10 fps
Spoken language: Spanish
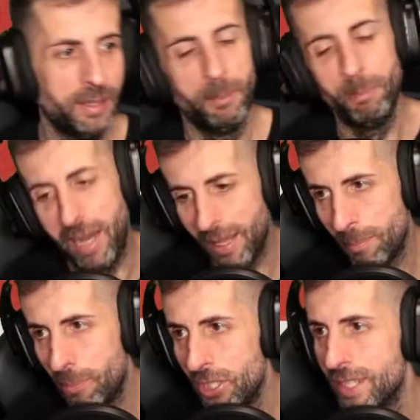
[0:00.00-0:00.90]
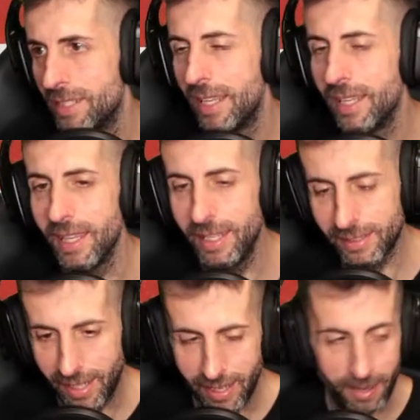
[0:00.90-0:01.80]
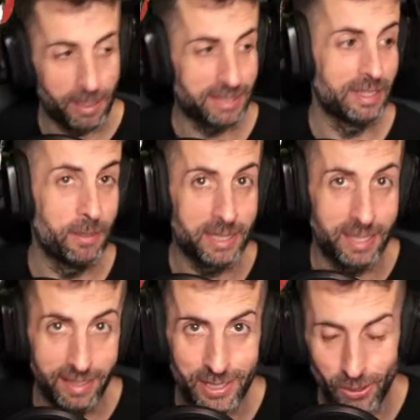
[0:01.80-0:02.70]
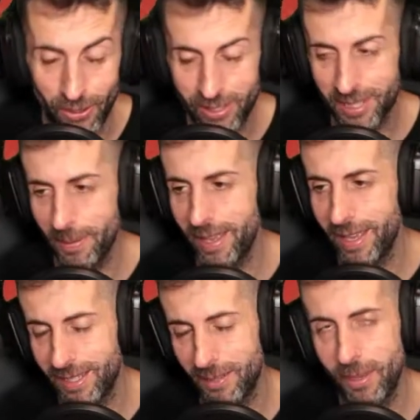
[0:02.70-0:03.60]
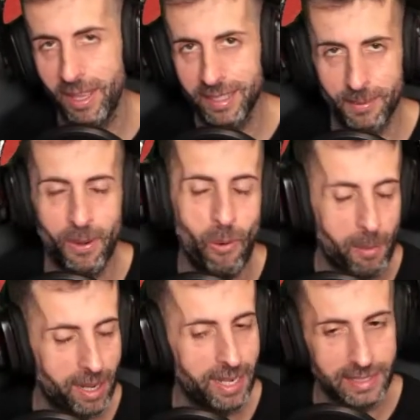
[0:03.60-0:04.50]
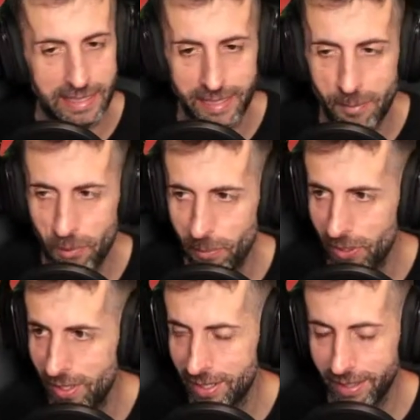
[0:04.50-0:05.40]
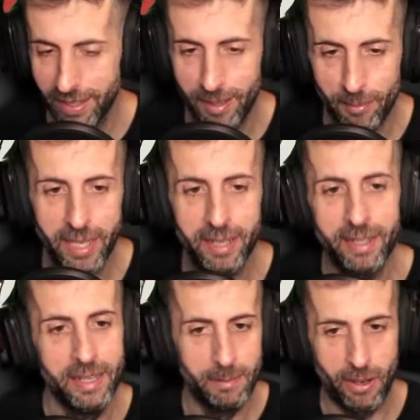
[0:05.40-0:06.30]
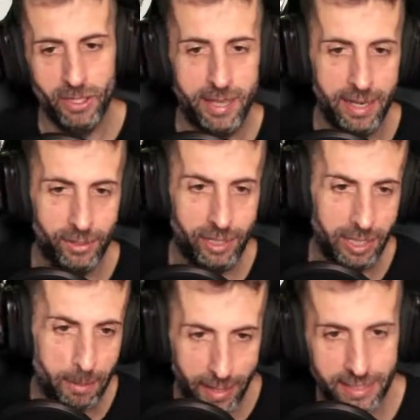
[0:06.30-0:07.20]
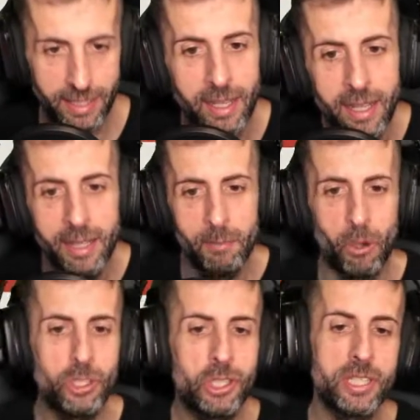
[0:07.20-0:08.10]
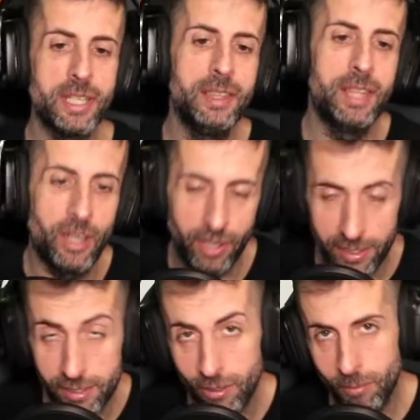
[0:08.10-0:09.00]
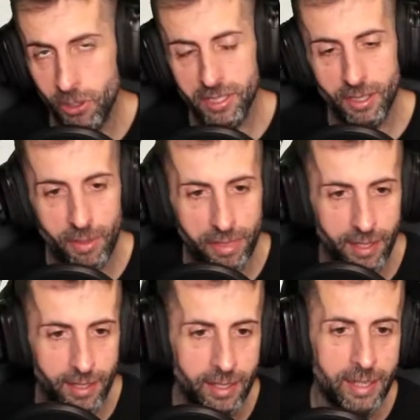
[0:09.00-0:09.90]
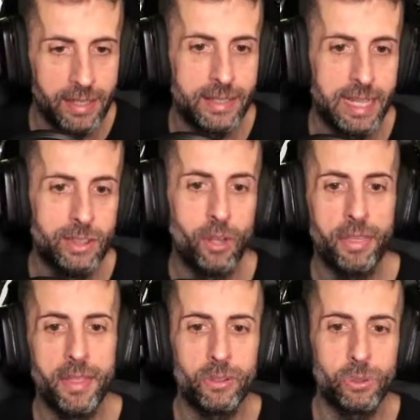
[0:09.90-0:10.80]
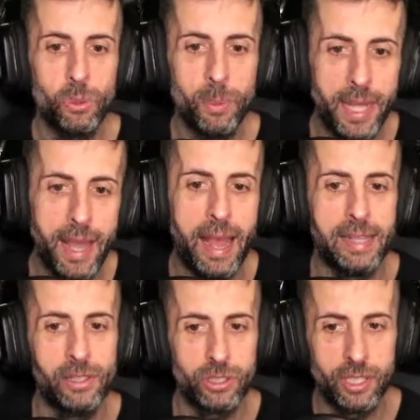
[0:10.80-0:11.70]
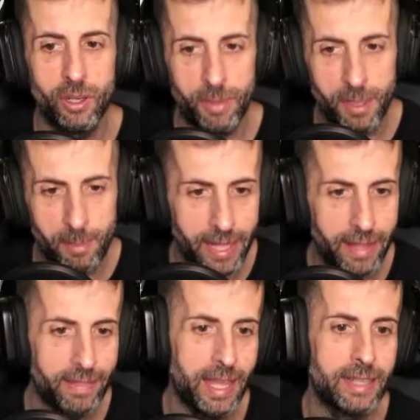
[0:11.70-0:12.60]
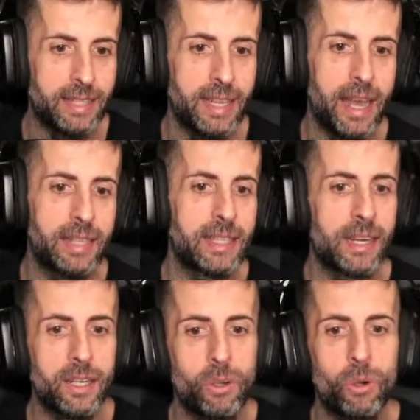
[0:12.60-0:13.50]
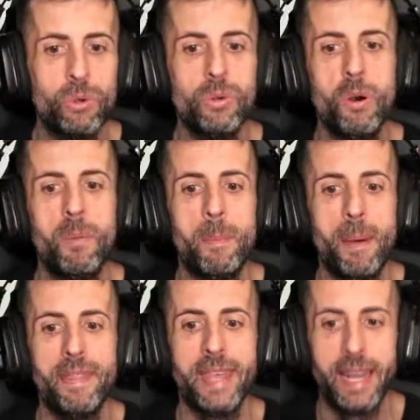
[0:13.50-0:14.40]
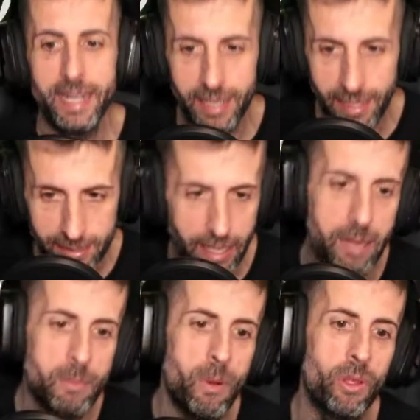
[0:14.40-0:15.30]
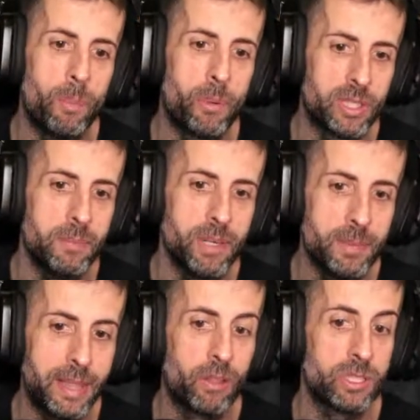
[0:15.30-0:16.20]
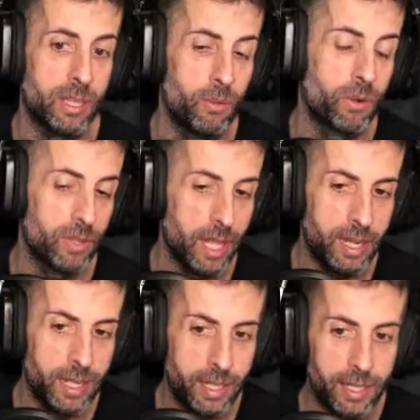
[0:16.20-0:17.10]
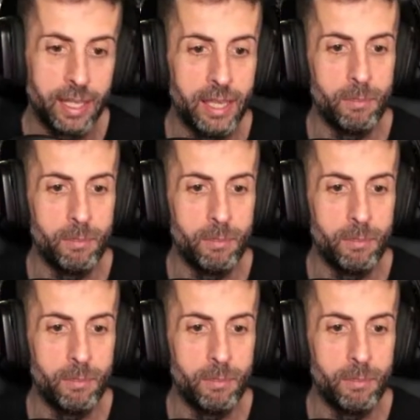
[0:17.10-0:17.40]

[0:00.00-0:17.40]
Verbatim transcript: Vale, pues hasta ahí el tráiler, bastante, bastante chulo, se ve, se ve, se ven guapas las skins, por lo menos las que dejan ver. Vamos a ver la nota del parche. Monstruos interiores o Monster Within. Del 12 de octubre al 2 de noviembre, déjate aterrar con un nuevo mapa de arenas, el modo por tiempo limitado Saudu Royale y